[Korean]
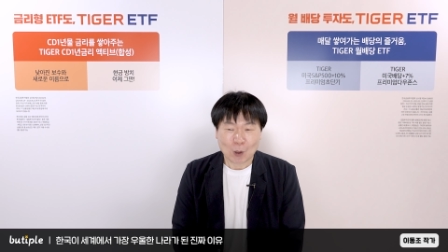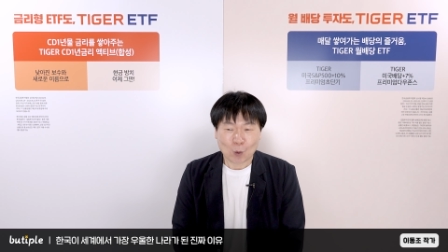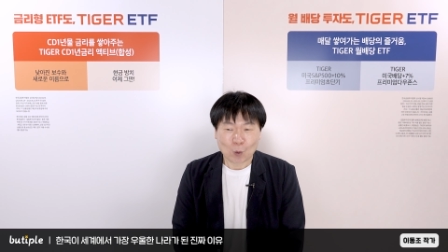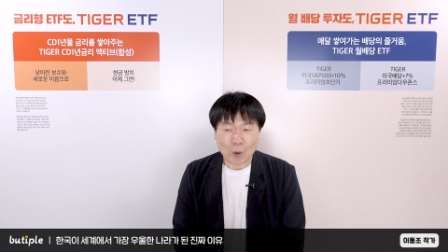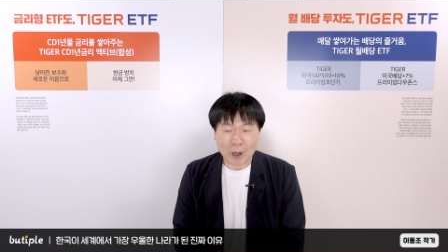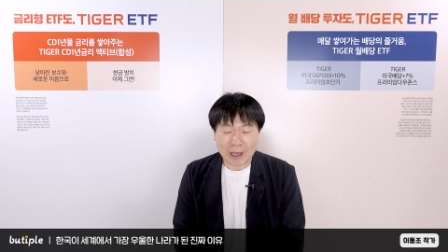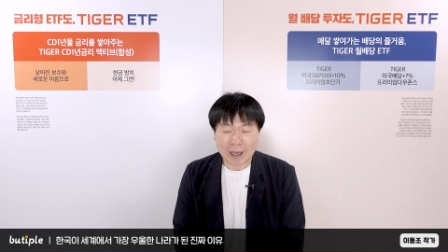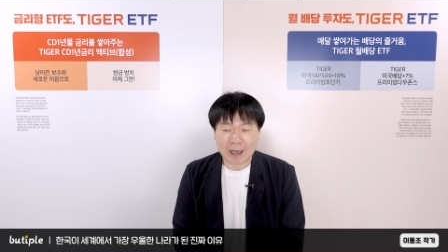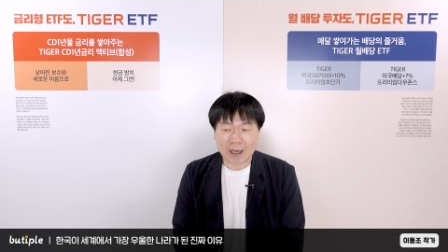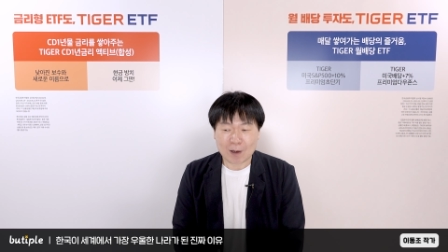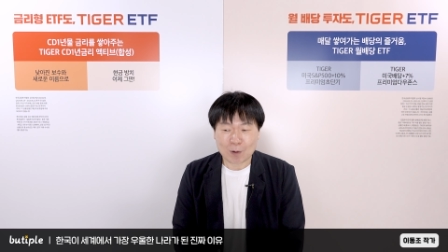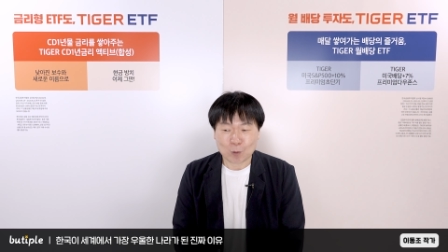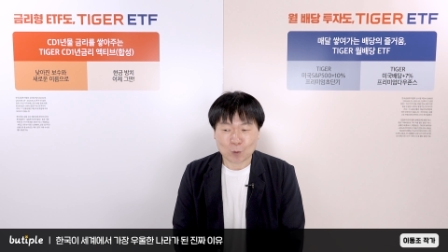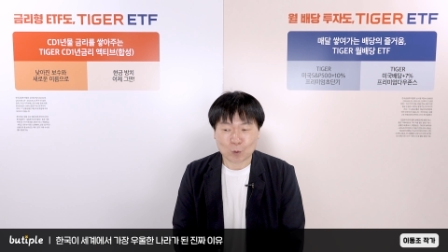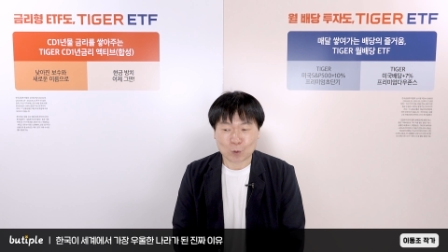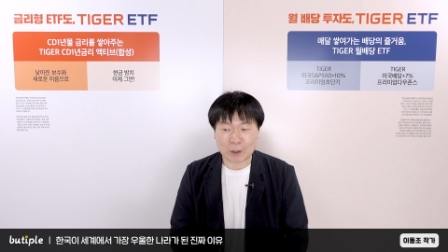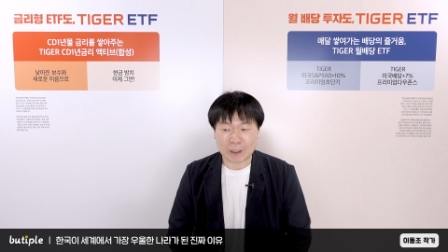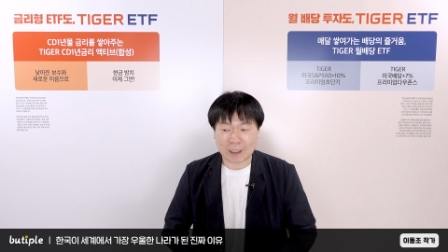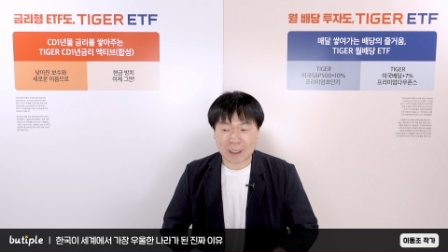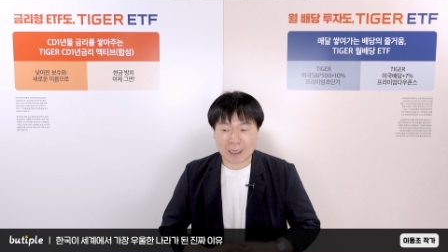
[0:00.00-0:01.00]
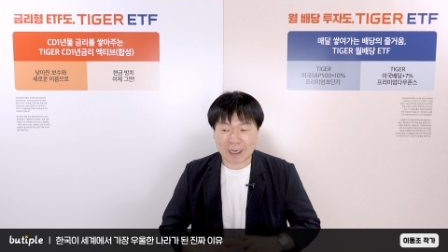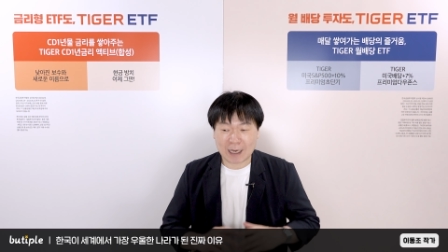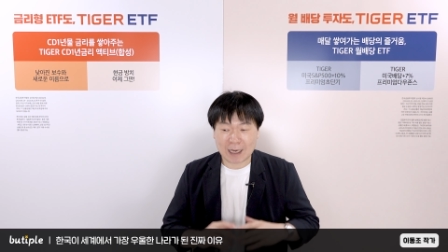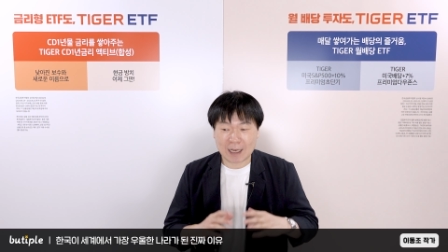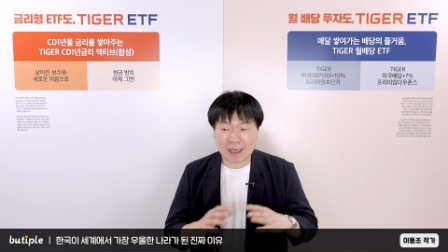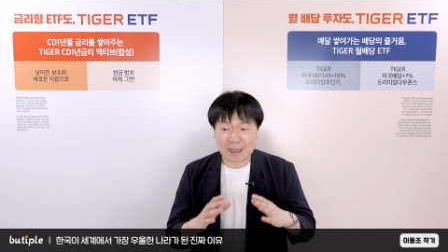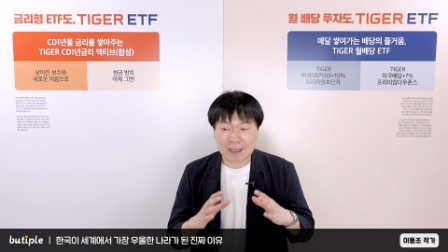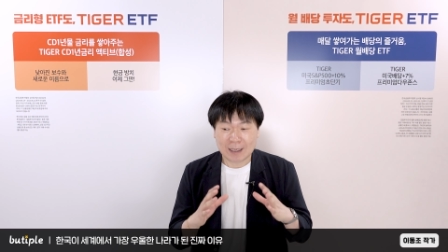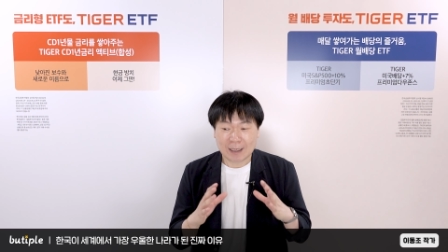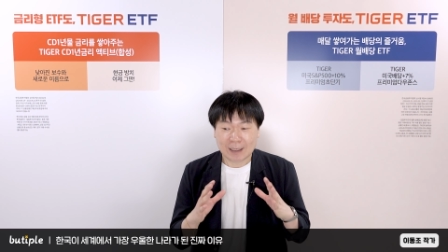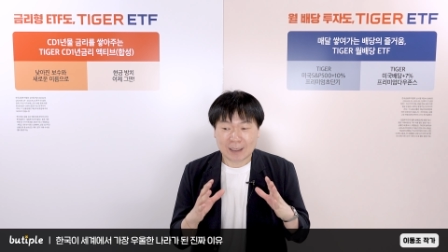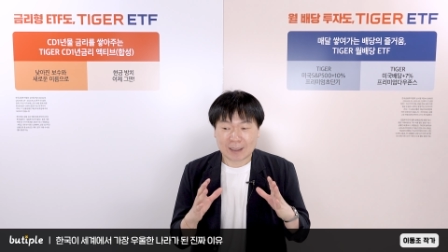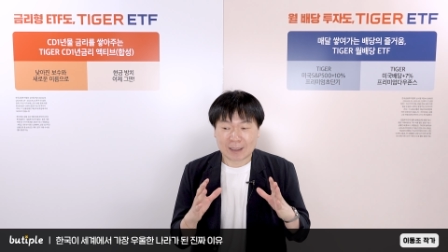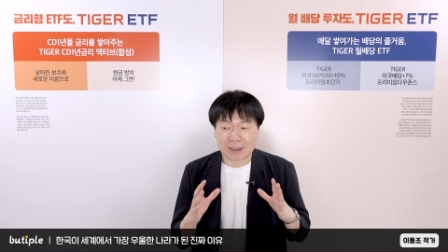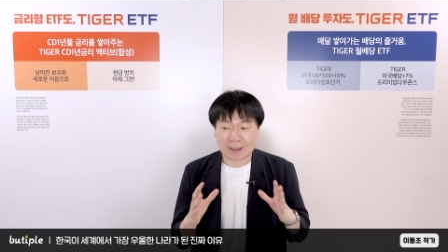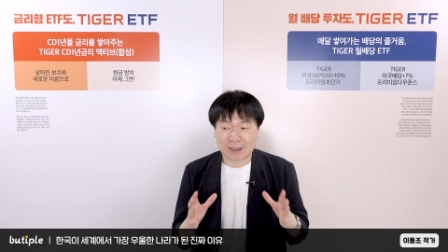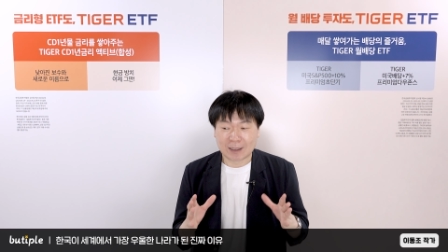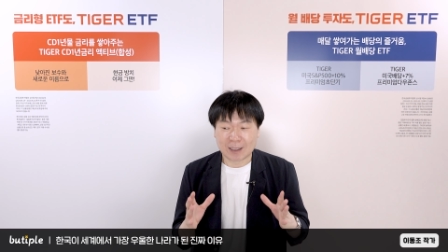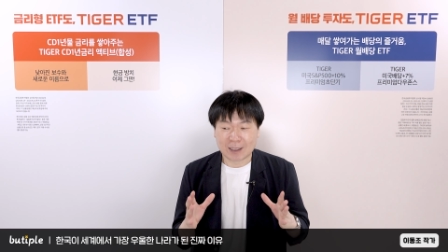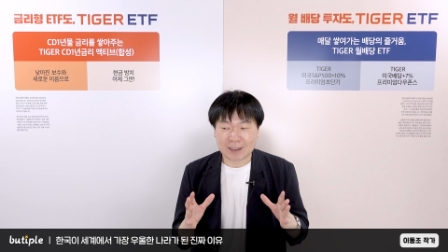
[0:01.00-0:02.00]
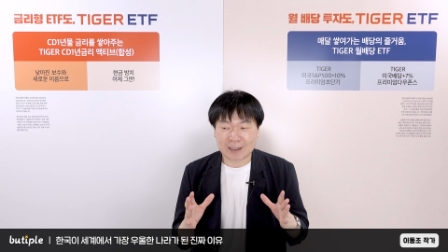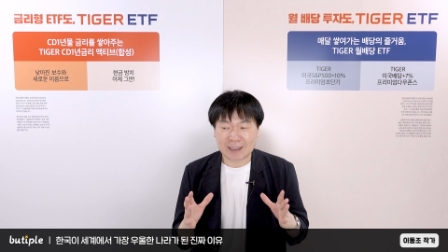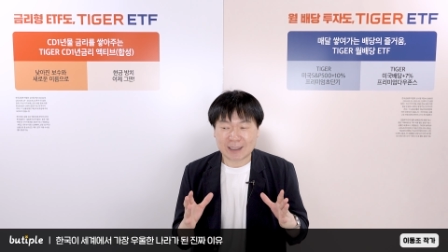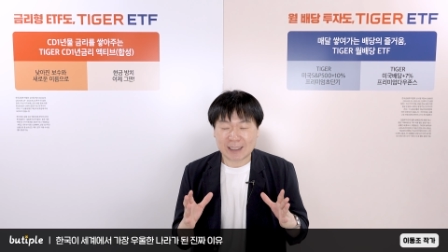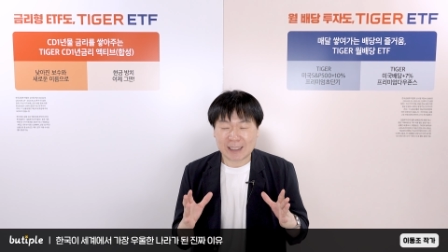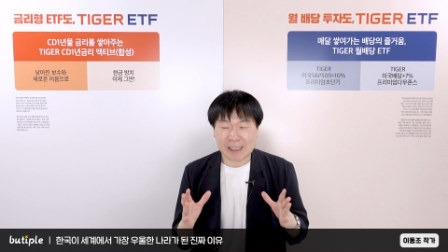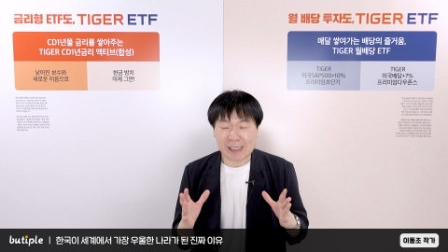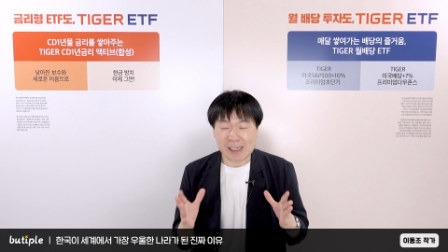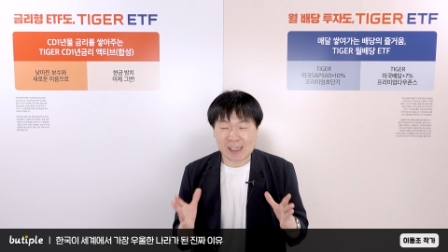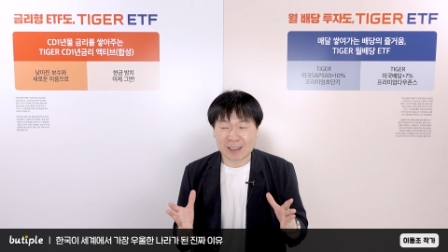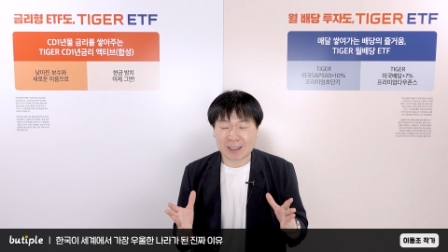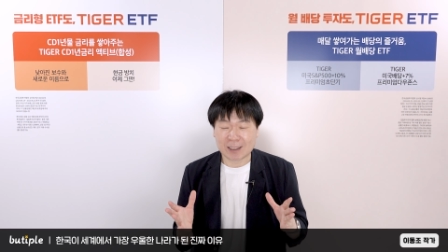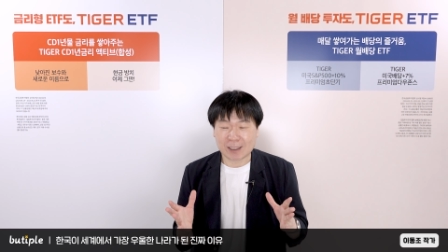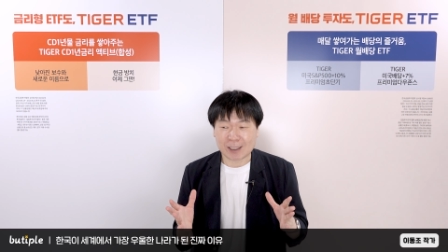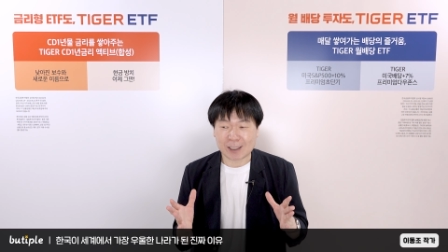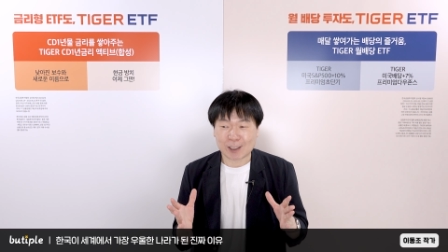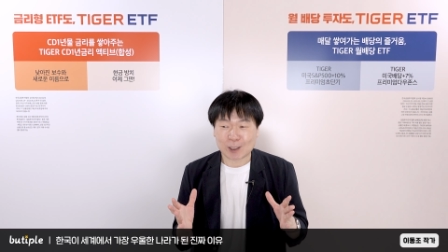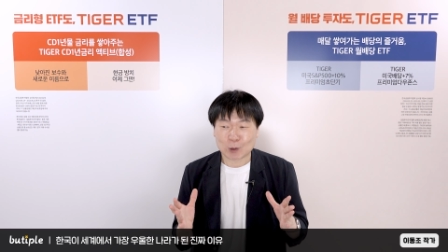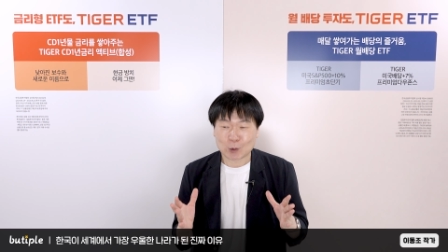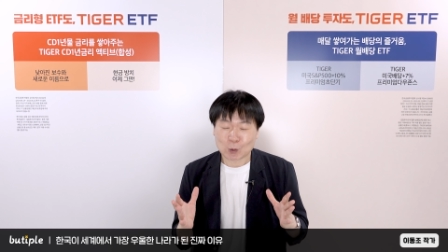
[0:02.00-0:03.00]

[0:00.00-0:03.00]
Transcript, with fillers: 왜 우리가 어떤 일들,